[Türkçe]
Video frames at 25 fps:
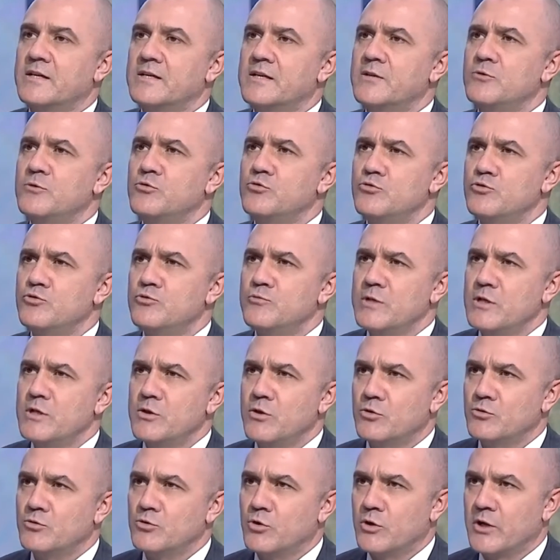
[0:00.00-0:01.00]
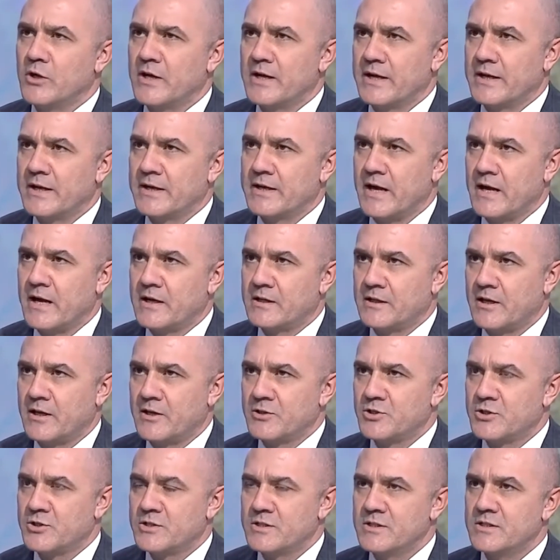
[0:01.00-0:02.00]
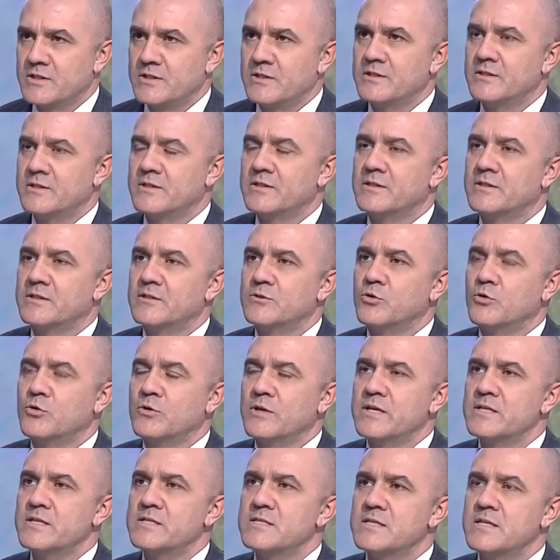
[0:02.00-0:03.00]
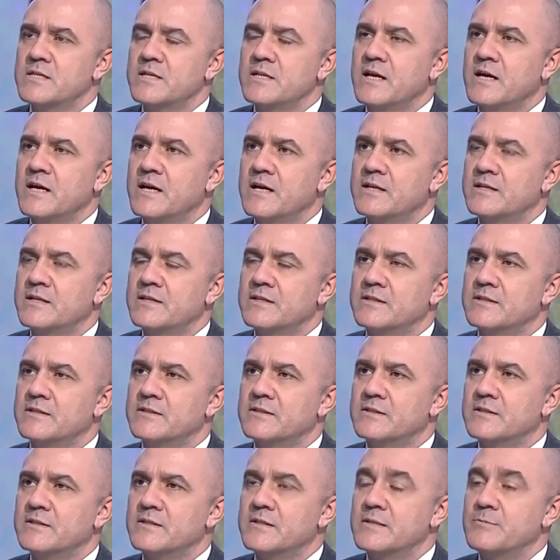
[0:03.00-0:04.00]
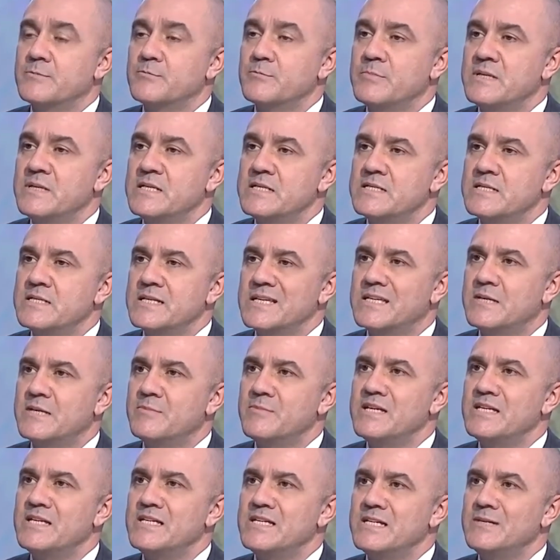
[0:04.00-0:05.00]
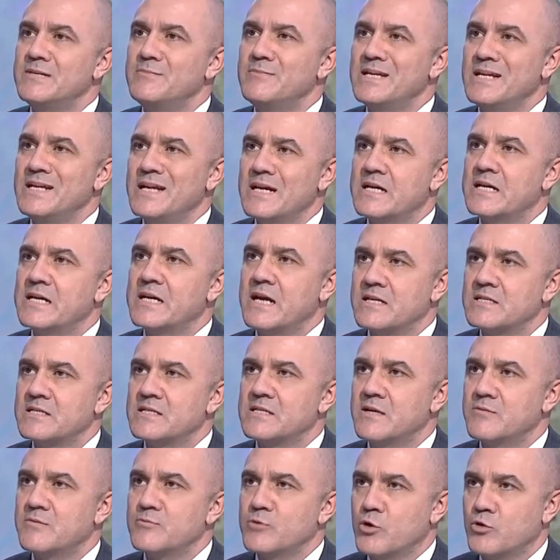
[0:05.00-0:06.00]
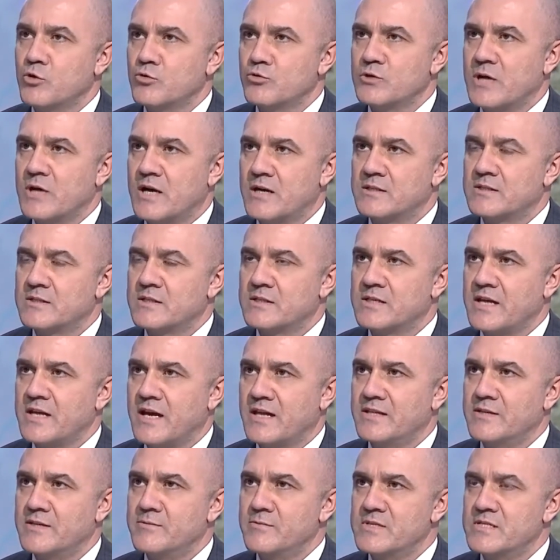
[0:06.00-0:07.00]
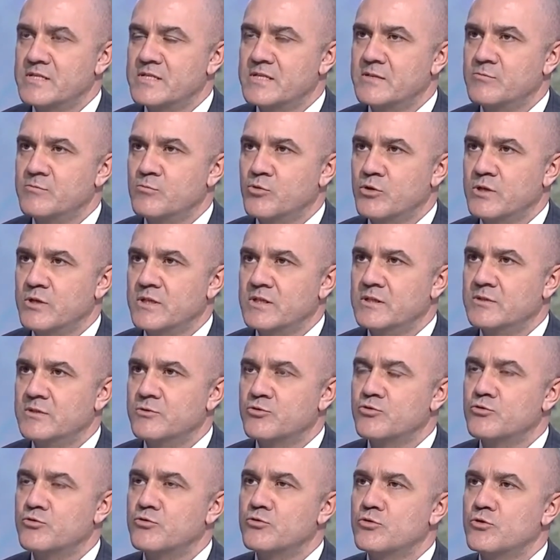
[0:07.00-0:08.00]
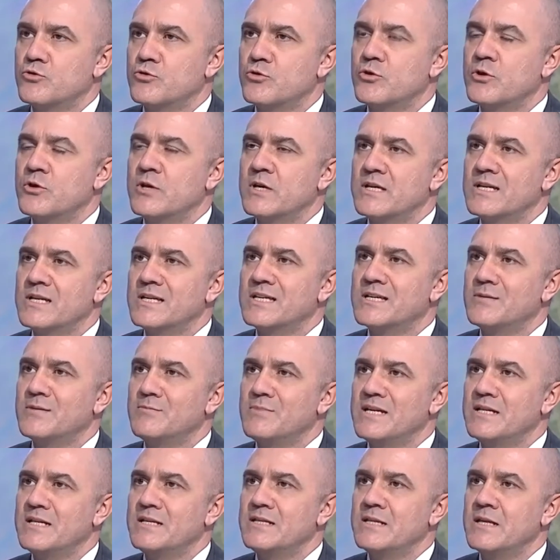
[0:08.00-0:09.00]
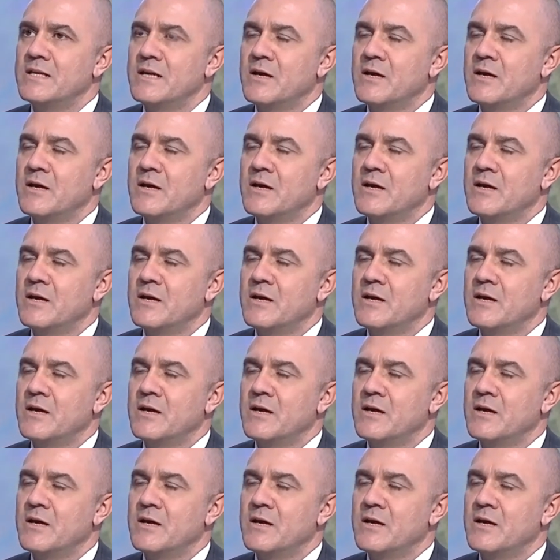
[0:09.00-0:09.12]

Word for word: 700 milyon dolara yaklaştı. E, dolayısıyla e, biz 2020 ile kıyaslamıyoruz artık kendimizi bu yıl. Çünkü 2000